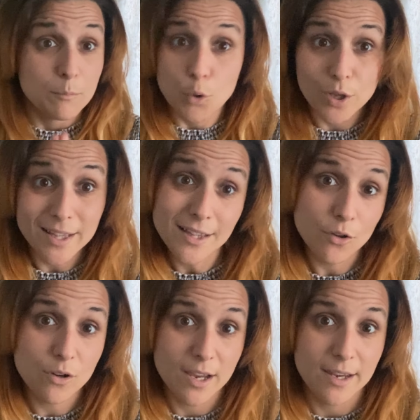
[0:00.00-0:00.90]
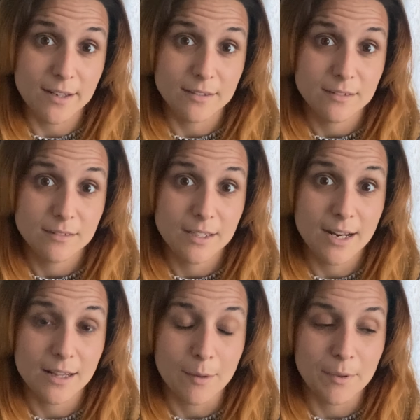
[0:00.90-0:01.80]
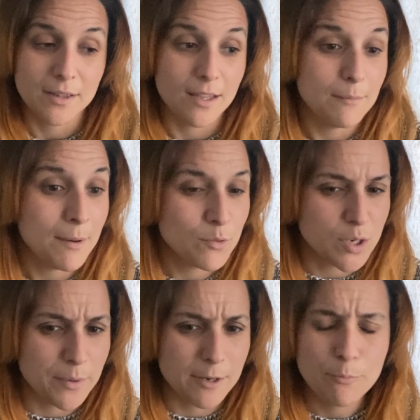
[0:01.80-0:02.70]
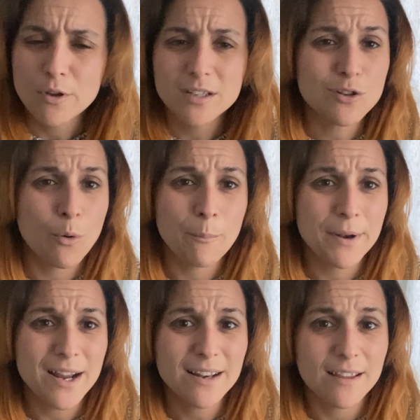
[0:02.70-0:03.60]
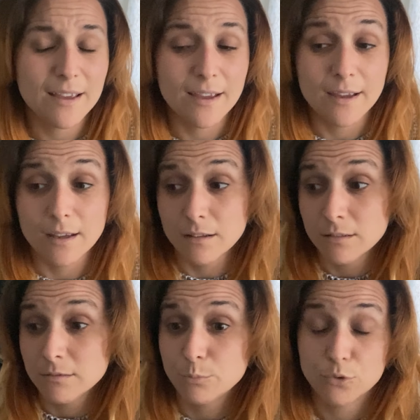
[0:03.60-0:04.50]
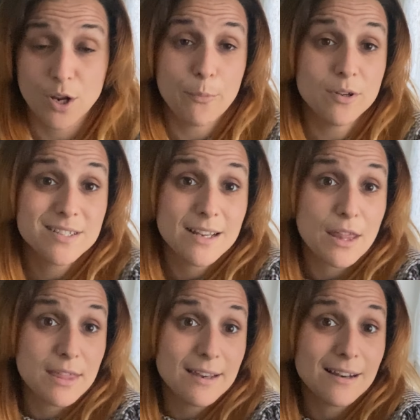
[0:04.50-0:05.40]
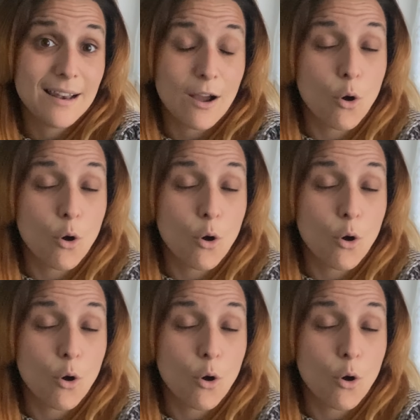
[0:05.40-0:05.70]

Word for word: ¿Por qué tengo que ir directamente? Vamos a ver, puedes comprar, eh, o sea, puedes hacer la